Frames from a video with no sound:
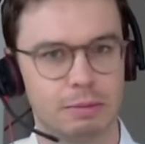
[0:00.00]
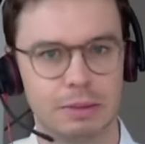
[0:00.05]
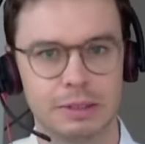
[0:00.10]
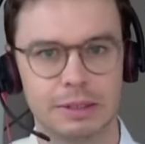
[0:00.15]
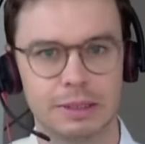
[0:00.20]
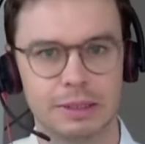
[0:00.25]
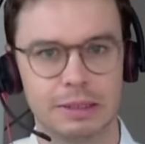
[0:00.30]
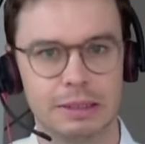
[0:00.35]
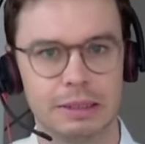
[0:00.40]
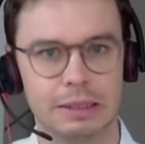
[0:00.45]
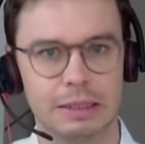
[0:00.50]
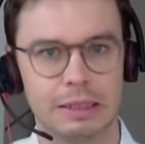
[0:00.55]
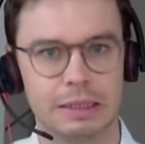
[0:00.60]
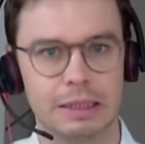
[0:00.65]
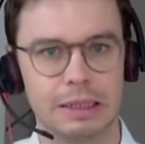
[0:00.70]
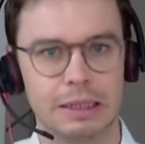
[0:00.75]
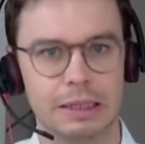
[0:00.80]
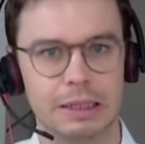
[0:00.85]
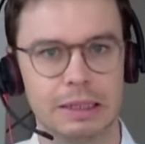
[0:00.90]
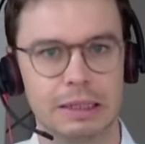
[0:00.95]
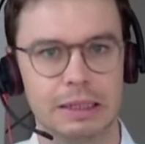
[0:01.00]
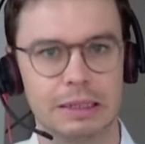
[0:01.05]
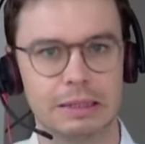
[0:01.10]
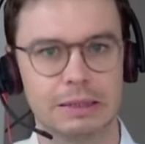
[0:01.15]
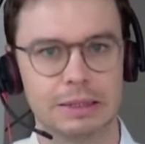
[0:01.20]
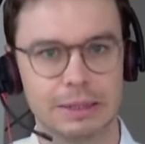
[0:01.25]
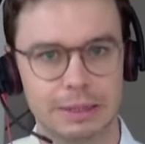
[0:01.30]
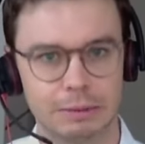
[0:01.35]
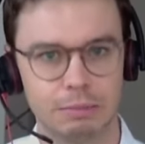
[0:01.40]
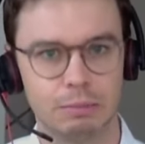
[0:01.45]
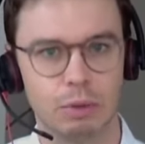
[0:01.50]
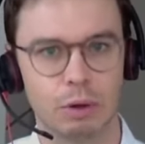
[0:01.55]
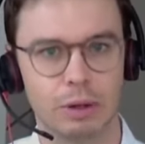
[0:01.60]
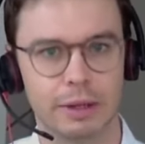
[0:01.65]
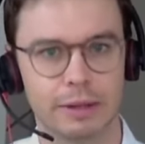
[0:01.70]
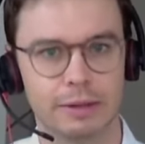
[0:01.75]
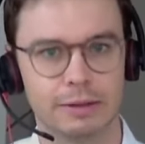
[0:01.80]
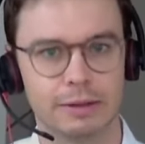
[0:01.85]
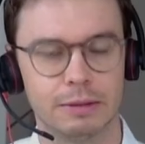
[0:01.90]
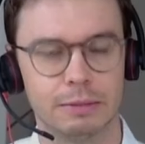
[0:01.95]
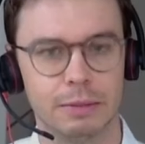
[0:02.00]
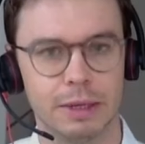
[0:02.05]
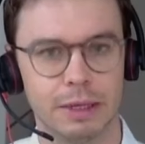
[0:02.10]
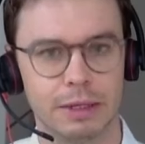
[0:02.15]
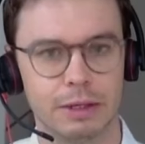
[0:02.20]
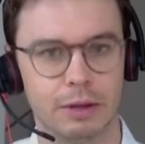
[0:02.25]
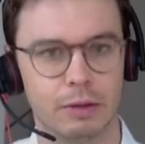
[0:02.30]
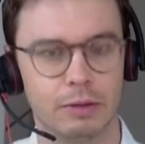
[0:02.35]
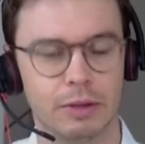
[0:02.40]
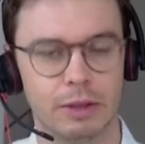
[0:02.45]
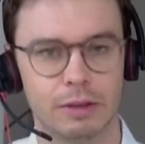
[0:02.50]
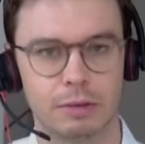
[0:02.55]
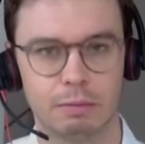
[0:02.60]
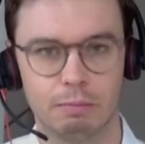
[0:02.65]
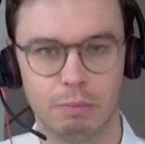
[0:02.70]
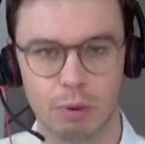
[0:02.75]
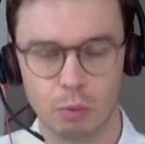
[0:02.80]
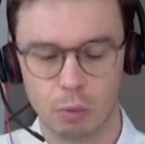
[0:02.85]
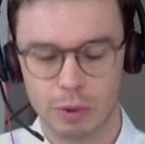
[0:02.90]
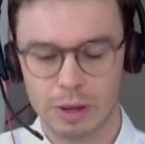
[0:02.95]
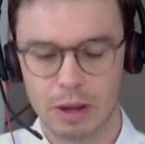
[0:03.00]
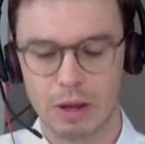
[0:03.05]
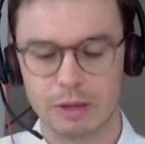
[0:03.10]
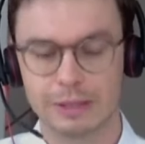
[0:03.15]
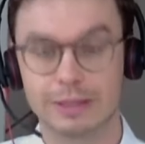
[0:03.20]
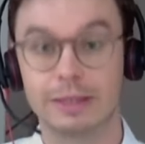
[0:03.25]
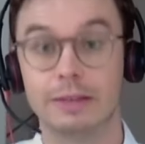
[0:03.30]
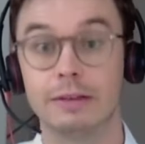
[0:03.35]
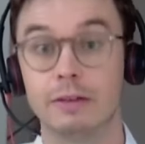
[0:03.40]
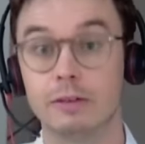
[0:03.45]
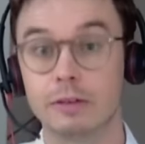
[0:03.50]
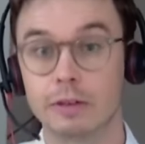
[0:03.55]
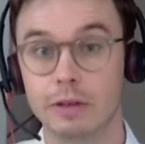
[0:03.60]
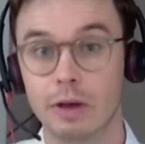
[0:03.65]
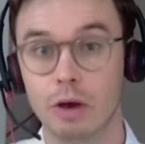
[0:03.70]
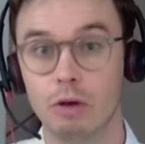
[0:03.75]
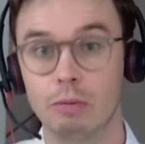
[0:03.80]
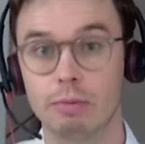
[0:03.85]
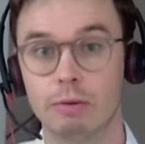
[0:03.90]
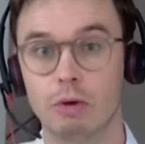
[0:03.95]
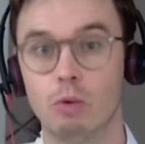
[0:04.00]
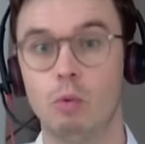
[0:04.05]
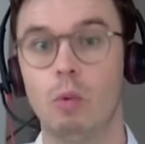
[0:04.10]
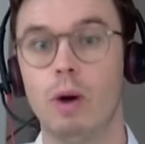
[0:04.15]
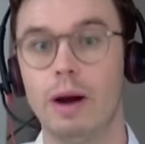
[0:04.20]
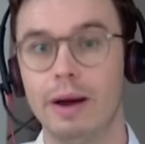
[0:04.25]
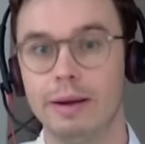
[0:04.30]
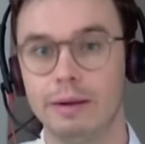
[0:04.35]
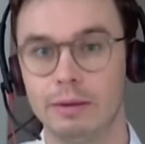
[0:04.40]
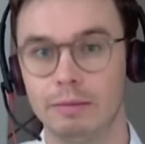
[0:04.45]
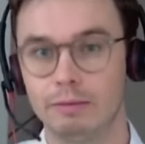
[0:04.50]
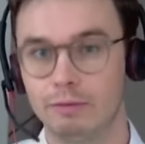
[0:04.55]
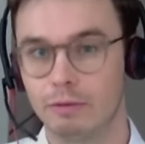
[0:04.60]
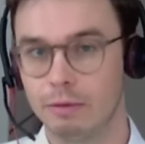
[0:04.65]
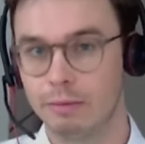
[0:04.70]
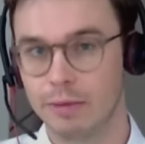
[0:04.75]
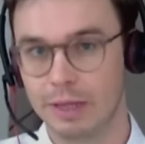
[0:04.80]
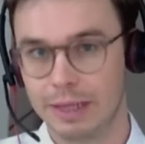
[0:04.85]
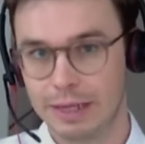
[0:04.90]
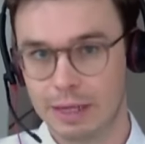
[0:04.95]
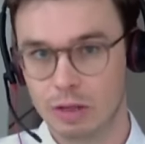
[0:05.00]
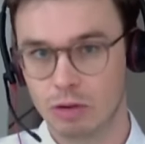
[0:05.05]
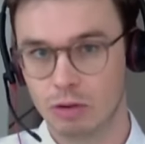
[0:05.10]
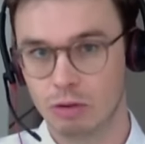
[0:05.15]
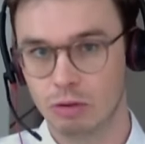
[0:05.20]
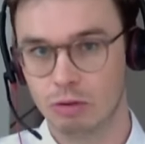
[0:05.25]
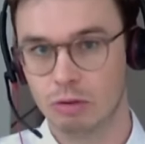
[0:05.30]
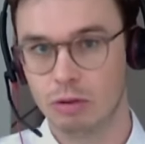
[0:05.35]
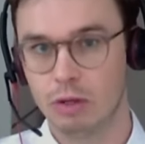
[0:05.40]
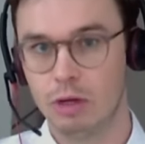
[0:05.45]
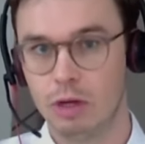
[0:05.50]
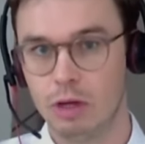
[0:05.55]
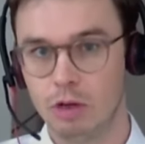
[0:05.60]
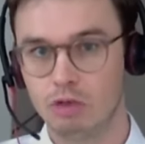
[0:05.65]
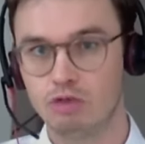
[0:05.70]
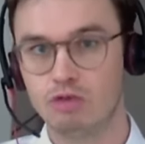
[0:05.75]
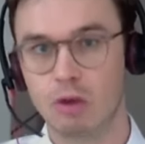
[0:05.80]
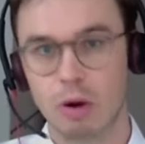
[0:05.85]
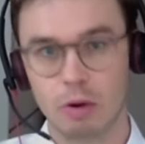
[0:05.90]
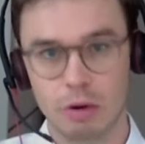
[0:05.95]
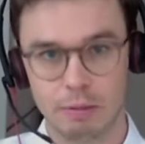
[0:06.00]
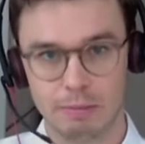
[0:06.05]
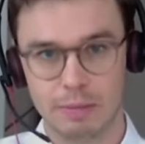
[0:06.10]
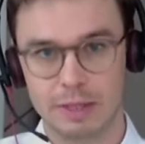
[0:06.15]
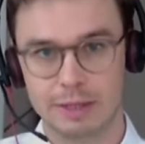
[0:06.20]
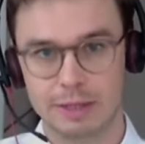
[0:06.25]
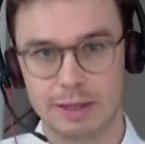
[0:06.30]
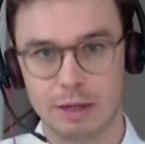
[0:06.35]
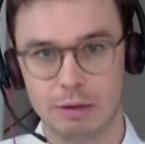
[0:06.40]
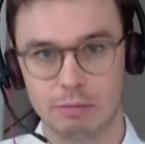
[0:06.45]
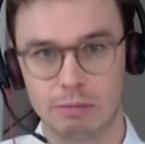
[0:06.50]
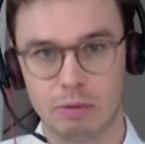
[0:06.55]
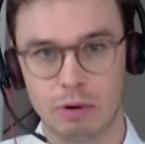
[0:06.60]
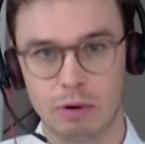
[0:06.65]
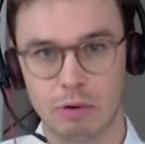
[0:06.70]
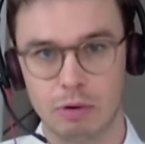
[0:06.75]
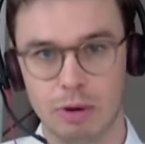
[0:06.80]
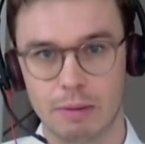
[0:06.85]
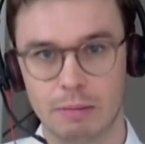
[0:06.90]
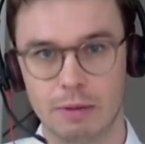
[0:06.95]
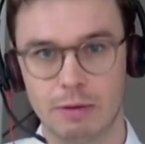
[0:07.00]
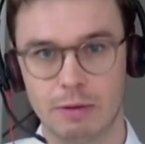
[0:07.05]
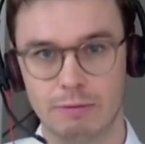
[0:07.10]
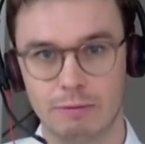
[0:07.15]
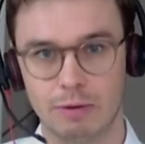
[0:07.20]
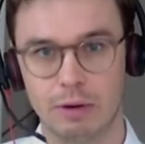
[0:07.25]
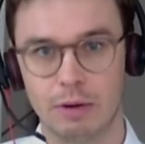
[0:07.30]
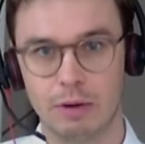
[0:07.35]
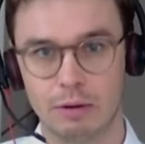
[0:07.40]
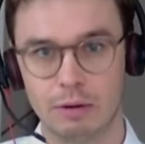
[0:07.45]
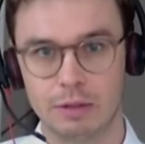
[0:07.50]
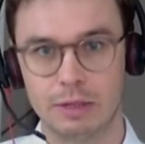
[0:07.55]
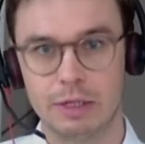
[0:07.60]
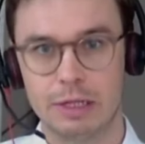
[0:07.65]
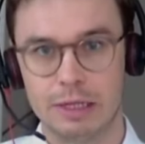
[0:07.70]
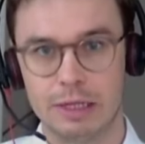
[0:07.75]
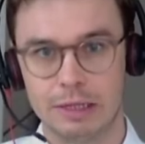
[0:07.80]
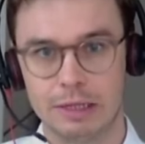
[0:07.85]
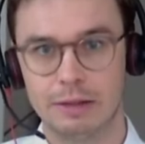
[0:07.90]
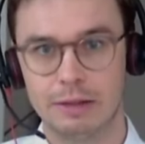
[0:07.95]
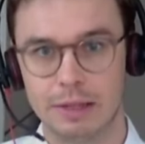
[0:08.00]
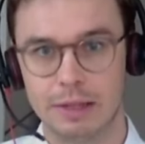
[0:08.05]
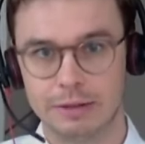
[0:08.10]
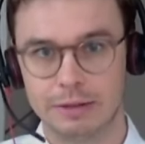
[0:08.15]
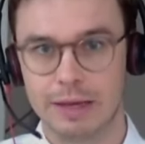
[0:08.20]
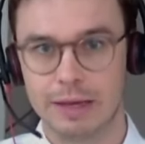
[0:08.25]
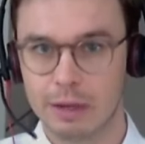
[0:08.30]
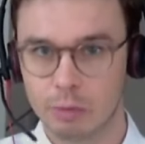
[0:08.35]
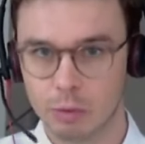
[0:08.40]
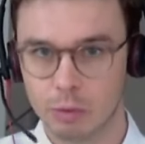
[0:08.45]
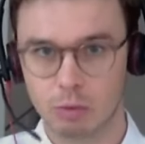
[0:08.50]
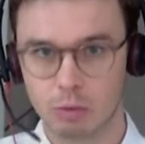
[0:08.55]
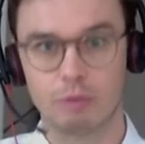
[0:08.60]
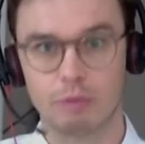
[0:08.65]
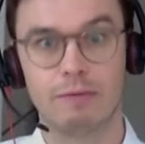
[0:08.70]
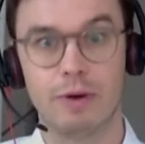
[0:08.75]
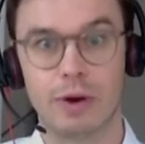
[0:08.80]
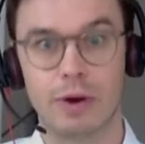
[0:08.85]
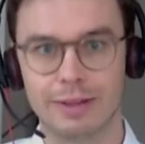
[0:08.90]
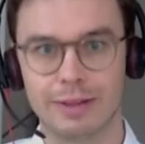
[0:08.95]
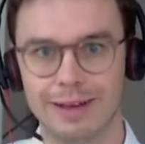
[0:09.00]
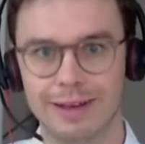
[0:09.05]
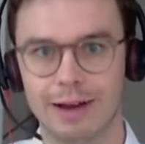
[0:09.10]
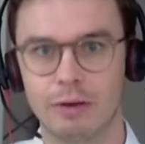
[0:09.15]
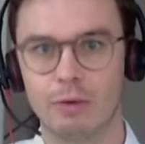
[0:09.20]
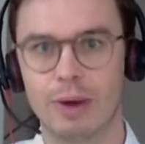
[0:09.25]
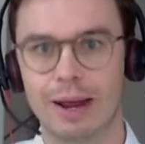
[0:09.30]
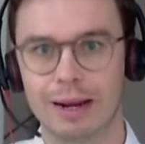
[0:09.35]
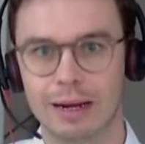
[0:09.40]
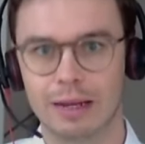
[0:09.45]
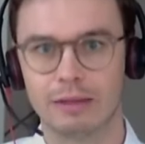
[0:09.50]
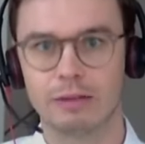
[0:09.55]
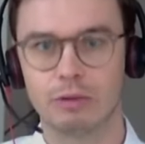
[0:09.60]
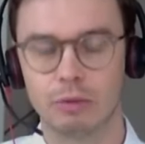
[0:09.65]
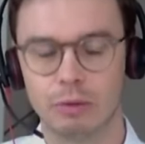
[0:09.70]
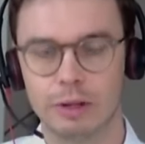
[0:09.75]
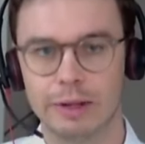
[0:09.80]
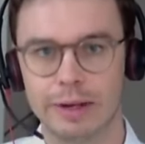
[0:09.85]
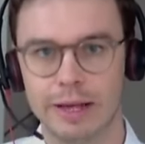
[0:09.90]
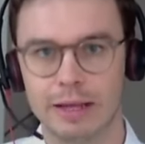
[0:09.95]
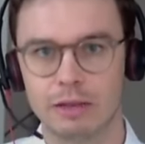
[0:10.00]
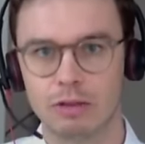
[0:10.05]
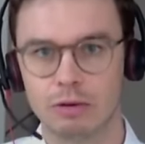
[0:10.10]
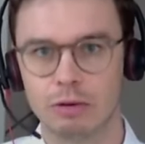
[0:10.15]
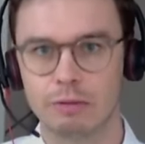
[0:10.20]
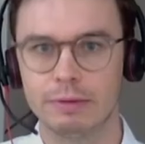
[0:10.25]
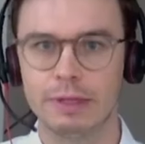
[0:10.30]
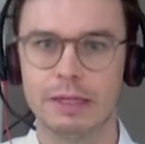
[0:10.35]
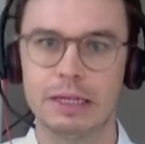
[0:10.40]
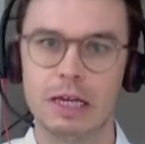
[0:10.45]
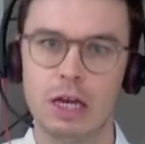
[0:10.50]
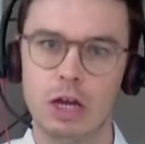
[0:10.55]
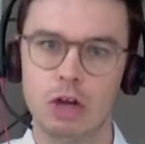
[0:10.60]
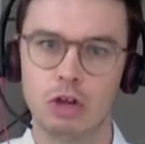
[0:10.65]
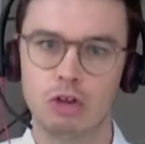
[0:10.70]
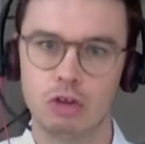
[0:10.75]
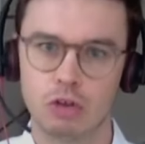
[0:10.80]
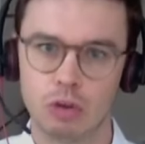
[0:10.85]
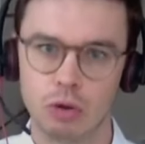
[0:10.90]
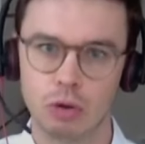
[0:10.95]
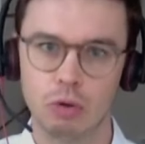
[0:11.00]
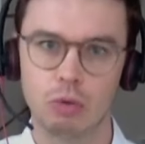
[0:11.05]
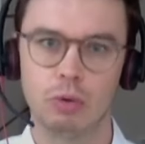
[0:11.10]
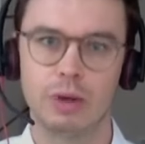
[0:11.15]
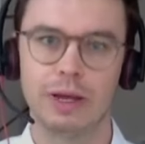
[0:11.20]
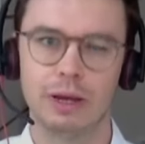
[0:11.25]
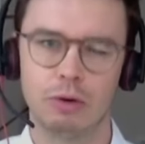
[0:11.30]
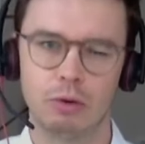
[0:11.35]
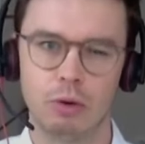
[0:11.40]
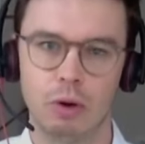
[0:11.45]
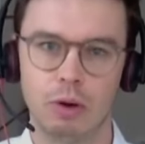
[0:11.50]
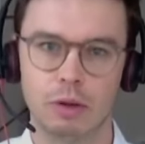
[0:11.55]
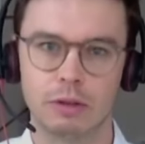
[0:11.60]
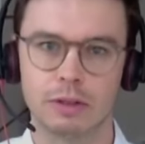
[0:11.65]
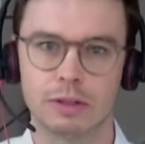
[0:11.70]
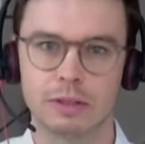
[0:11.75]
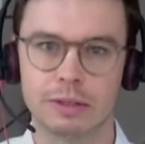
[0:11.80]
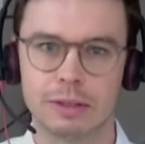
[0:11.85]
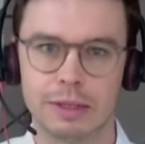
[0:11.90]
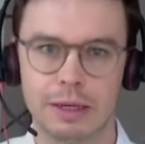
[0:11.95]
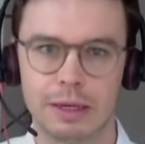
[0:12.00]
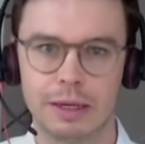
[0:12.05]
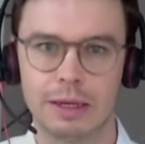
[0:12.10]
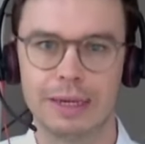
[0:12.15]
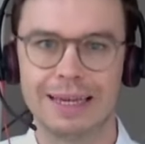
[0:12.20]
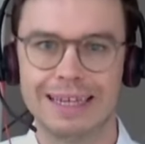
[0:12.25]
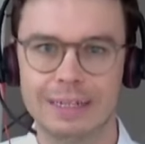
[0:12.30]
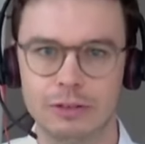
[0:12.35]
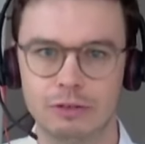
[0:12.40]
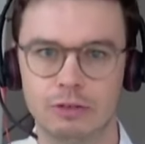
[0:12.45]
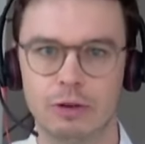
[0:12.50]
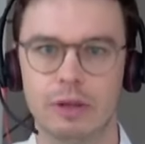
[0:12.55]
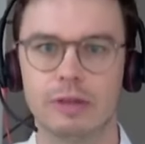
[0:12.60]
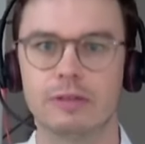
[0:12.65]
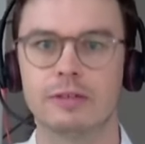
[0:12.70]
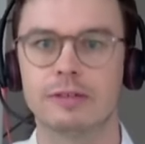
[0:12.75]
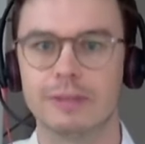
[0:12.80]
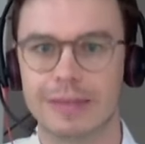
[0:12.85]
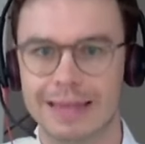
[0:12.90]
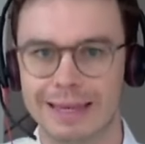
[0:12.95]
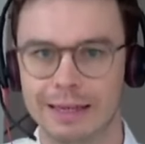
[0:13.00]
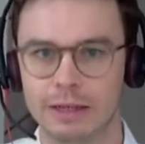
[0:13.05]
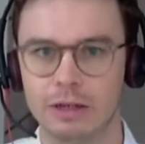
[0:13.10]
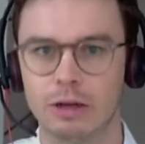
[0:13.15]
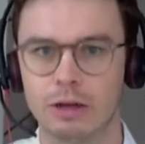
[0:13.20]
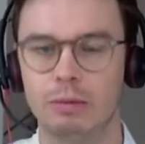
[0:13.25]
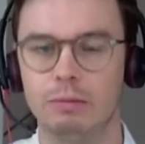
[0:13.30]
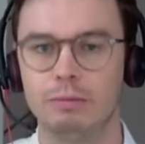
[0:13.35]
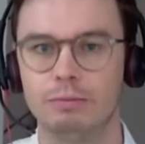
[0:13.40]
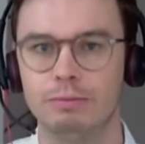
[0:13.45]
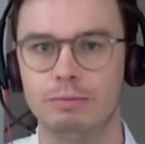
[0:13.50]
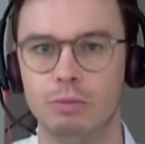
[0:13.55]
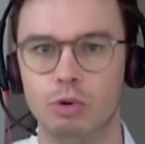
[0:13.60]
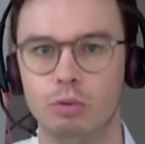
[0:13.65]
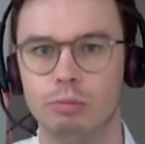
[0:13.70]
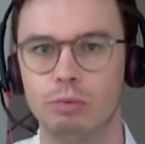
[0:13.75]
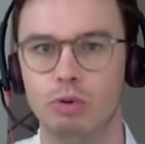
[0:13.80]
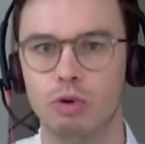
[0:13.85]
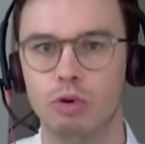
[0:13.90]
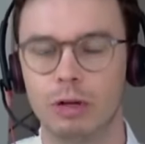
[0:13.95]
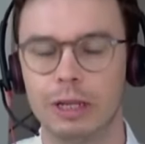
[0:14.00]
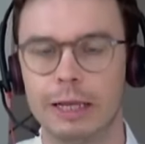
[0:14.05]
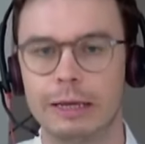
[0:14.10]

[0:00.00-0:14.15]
Creo que es una señal de cómo el alcance de las sanciones se va ampliando. Primero se centró en el programa de desarrollo de drones y misiles, lo cual estuvo directamente relacionado con el ataque en efecto, y luego lo vimos ampliarse a intereses e ingresos de Irán de forma más general.